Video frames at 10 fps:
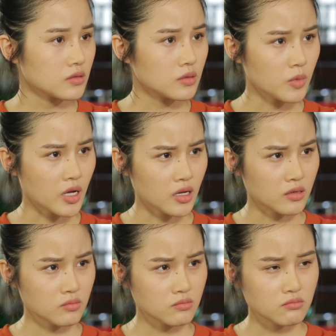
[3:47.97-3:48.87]
Nhưng
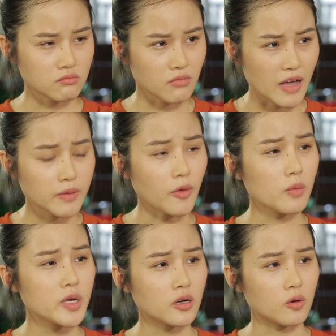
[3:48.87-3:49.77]
mà ba phải bỏ
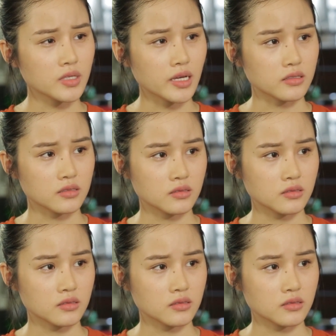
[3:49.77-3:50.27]
bia rượu nha.